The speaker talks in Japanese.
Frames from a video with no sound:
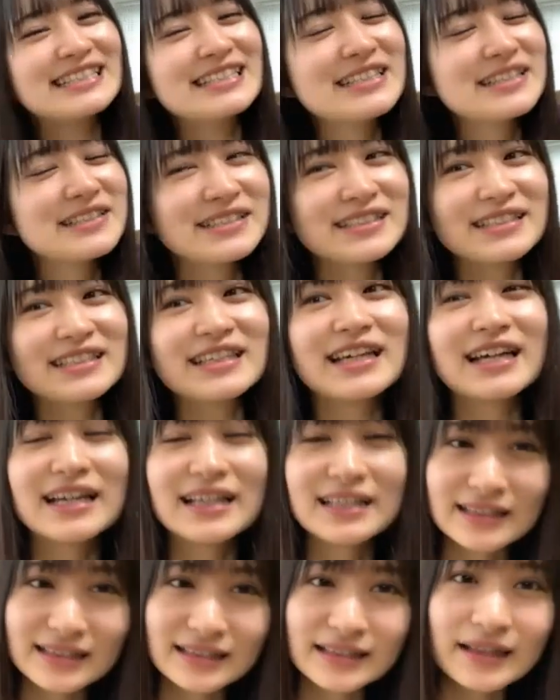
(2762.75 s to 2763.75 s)
式があっ
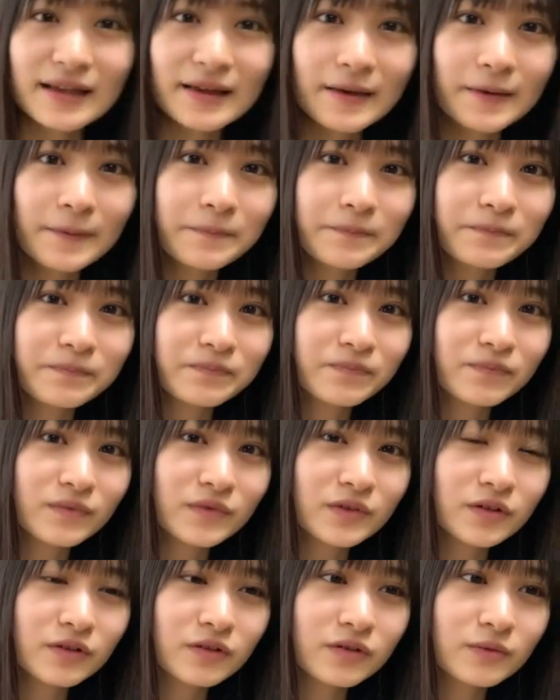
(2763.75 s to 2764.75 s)
て
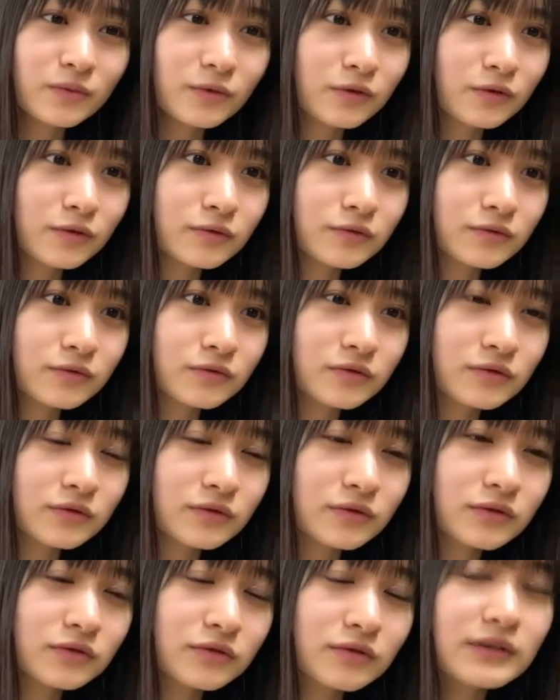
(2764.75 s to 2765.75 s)
そうもう
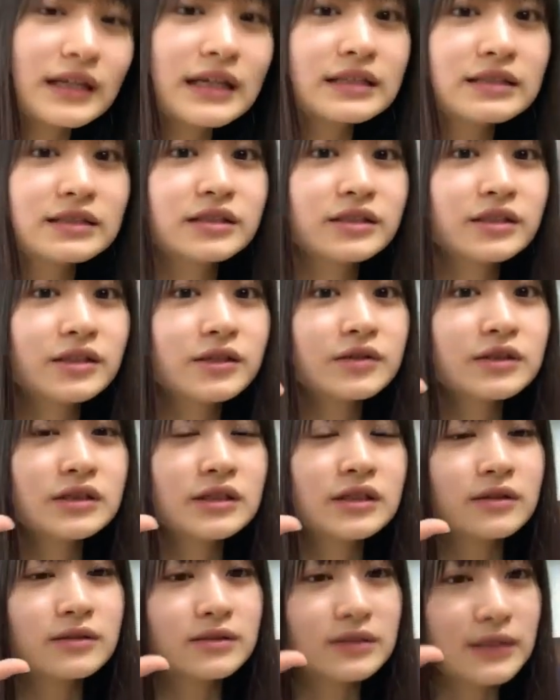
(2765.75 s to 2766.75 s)
とりあえず始業式
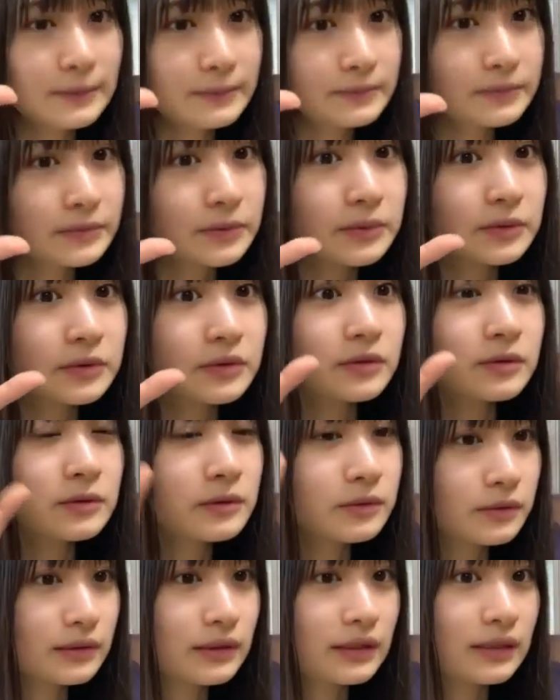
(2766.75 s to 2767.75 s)
を全部もう本当
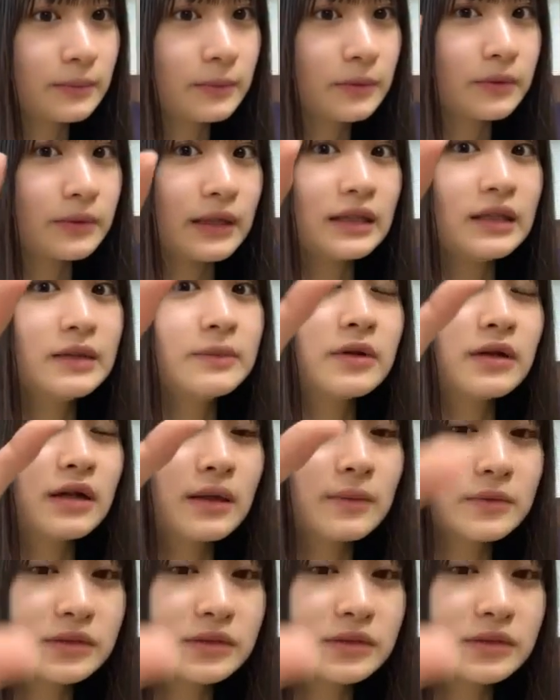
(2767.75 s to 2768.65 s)
にもう何もかも始